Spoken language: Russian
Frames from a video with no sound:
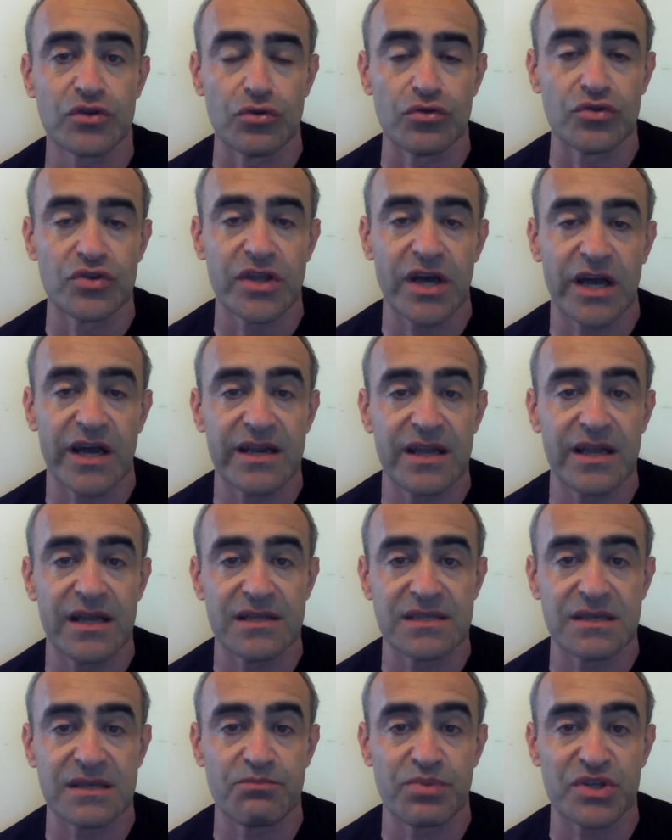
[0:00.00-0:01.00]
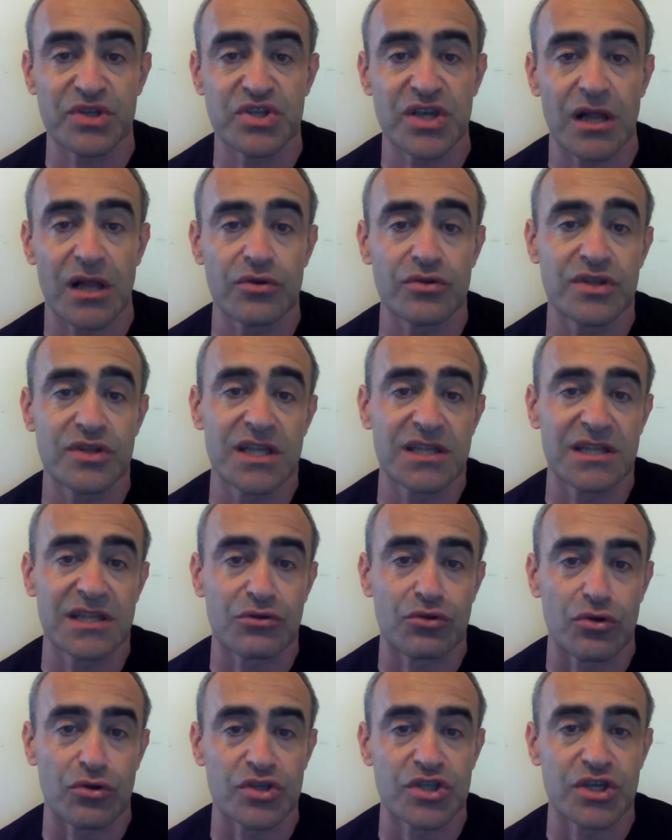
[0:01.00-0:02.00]
и вот тут-то корейцы, пожалуй, это,
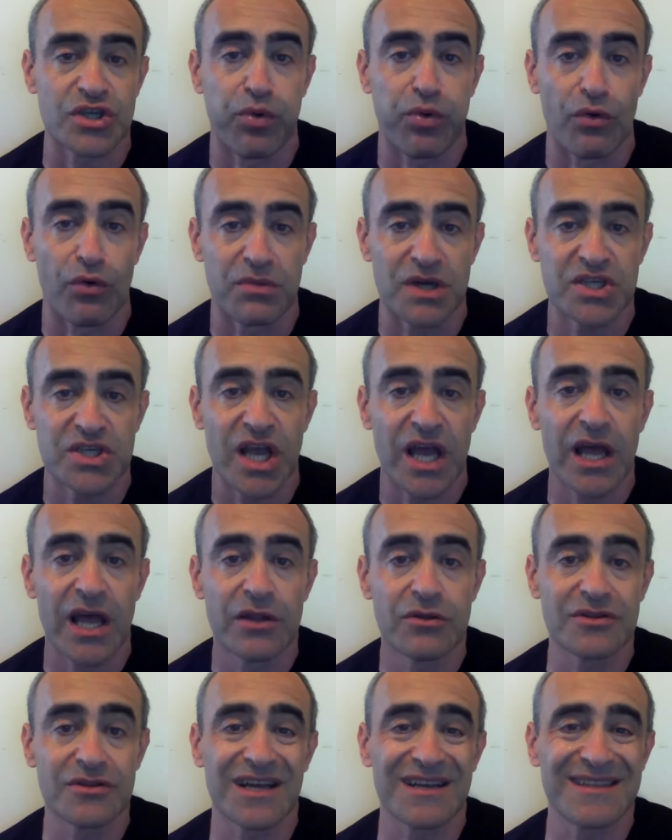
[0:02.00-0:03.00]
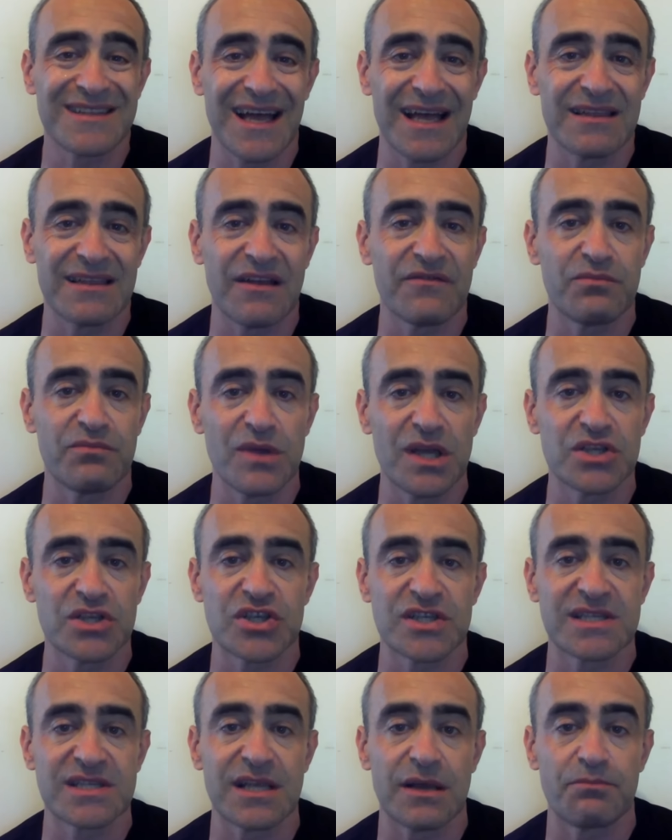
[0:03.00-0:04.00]
это тоже помощь, но тогда она в
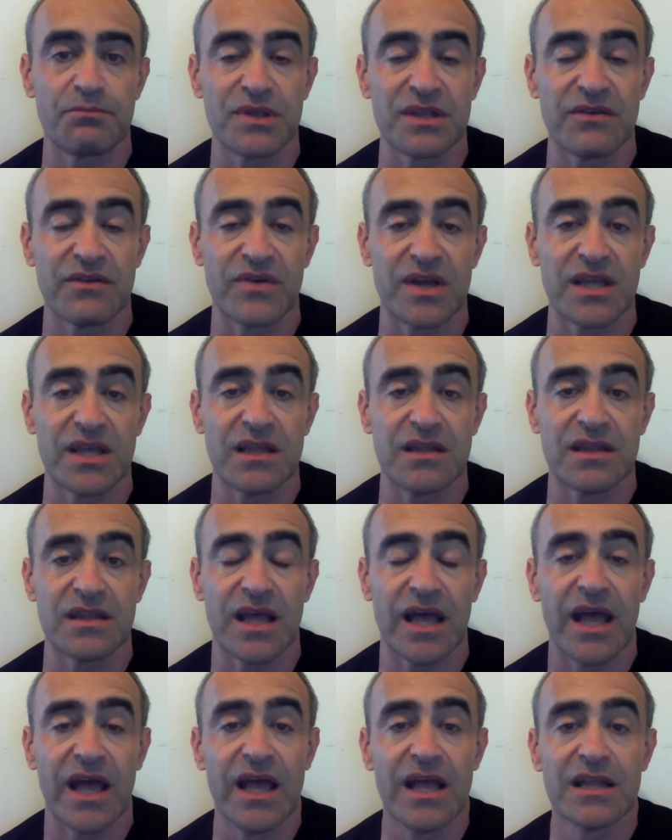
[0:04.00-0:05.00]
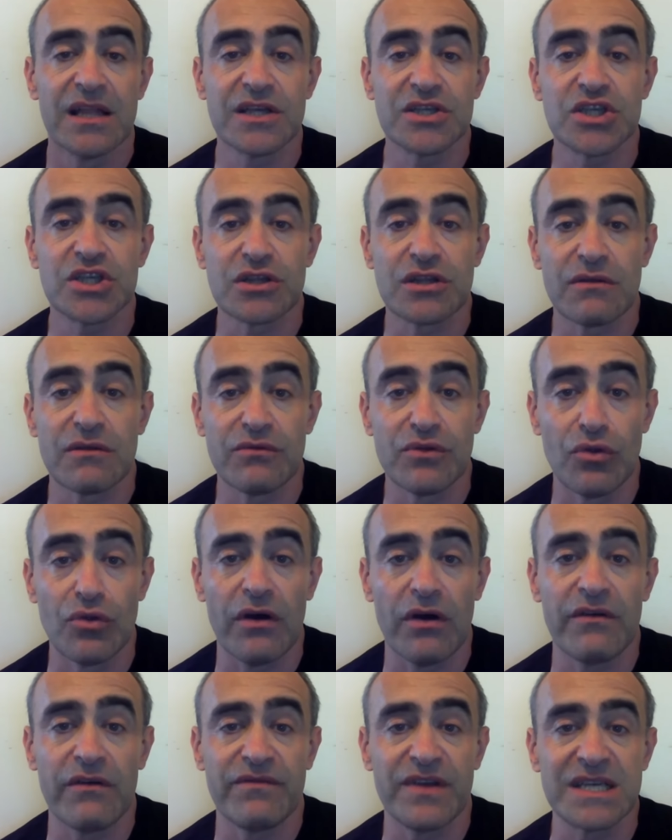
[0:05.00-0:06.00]
меньшей степени военная. Значит,
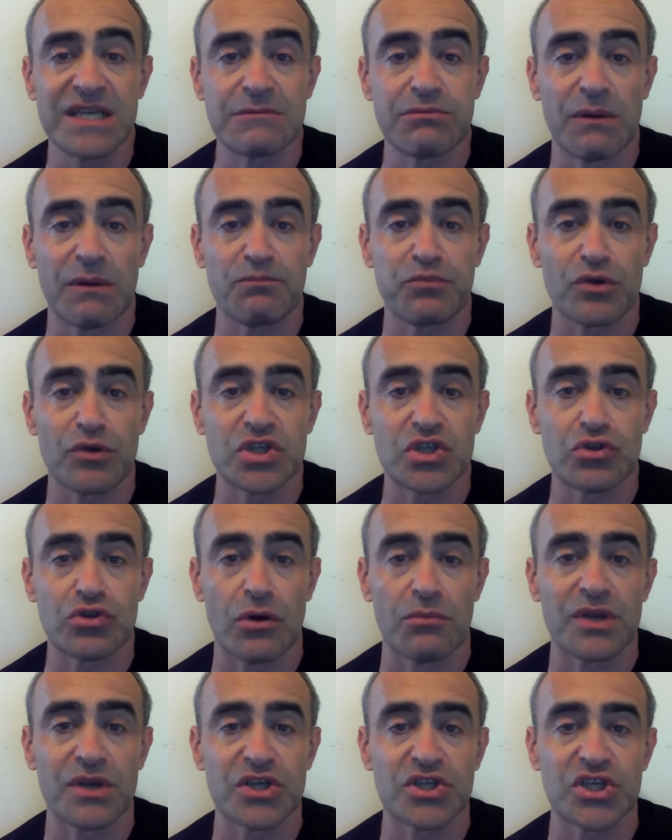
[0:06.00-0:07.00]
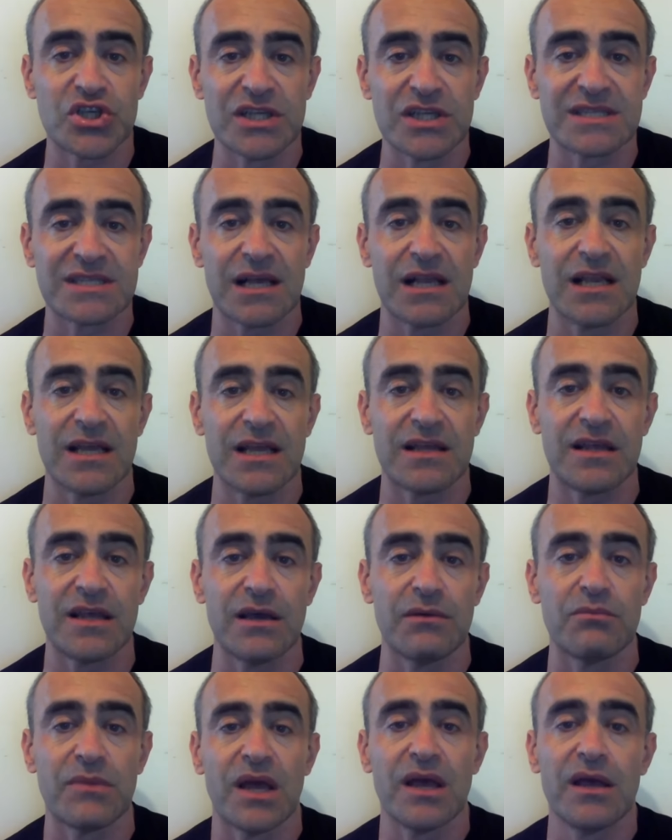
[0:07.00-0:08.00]
но весь вопрос в том, решится ли
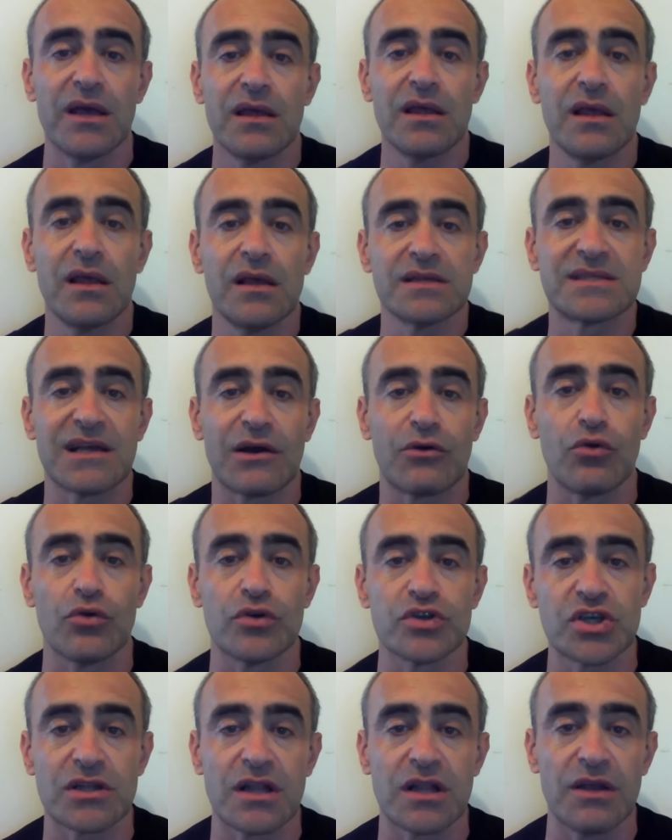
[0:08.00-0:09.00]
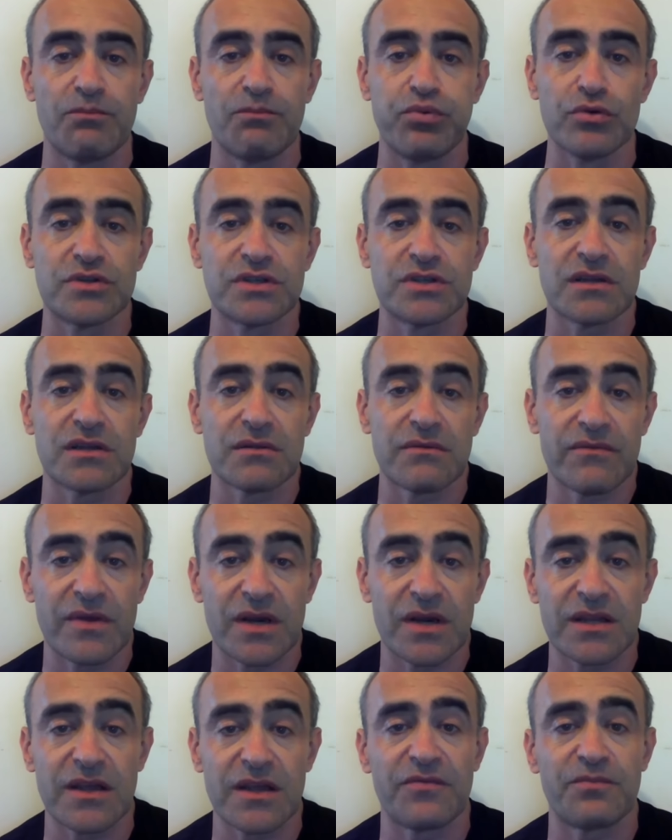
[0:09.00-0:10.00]
Ким и захочет ли Путин,
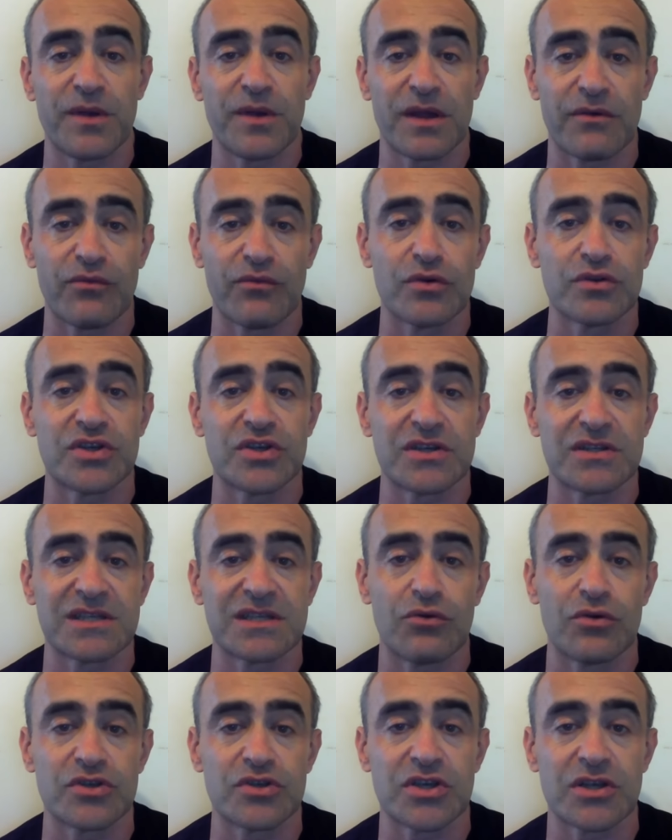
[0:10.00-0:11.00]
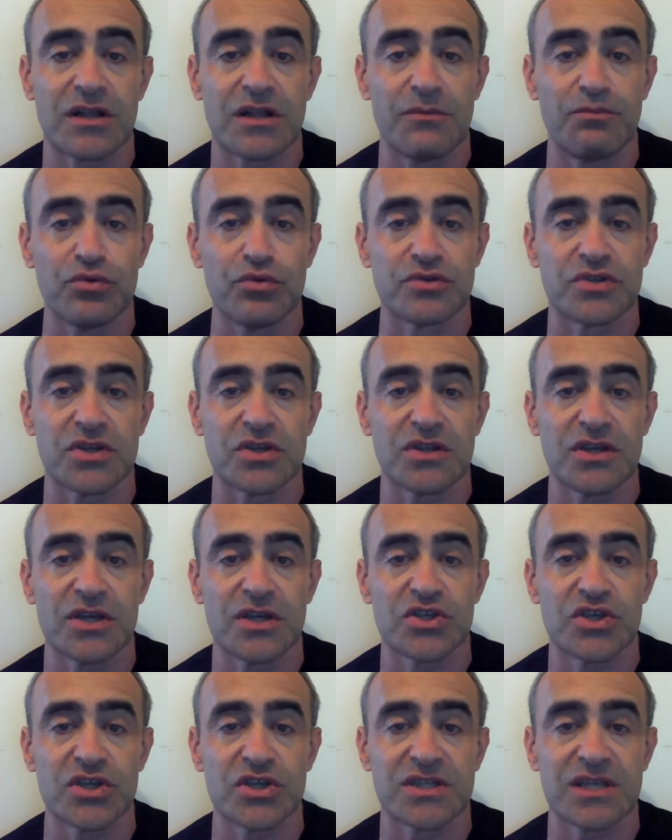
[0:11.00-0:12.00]
вернее, в первую очередь, захочет ли Путин и
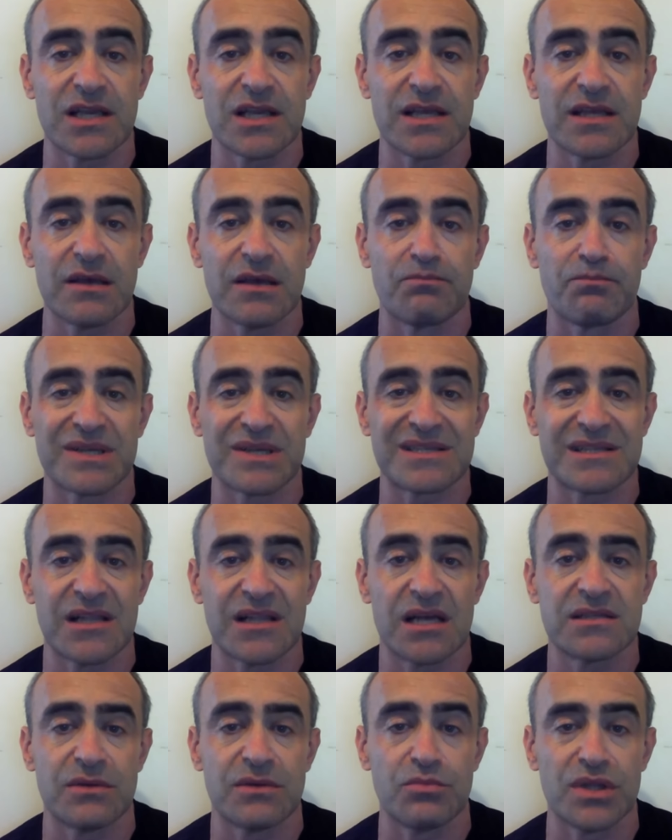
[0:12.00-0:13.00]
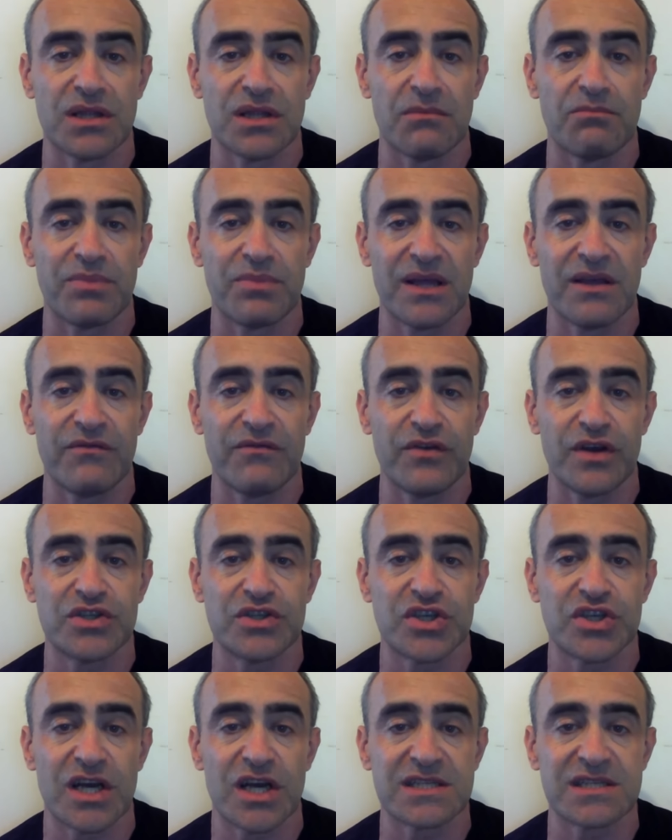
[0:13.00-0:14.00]
решится ли Ким послать именно
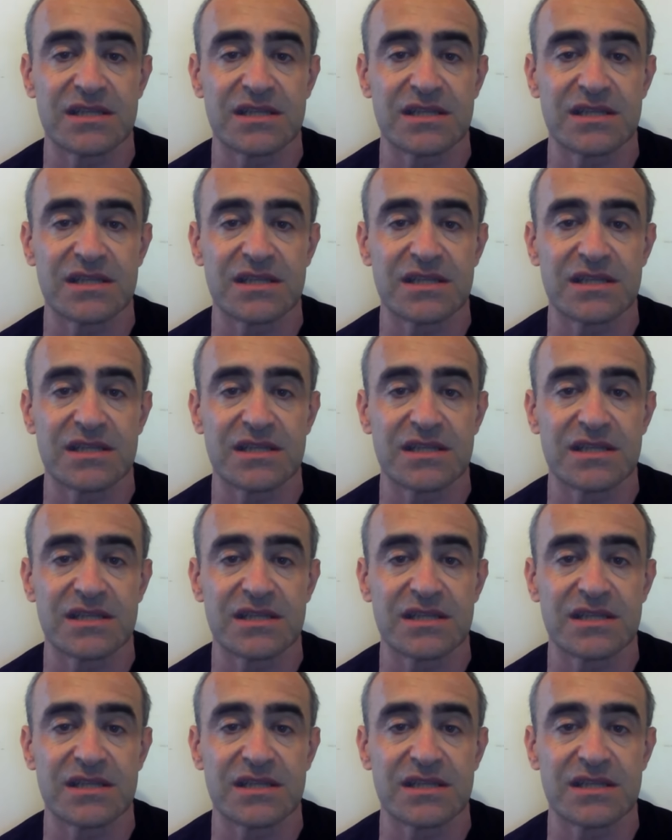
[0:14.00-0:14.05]
боевые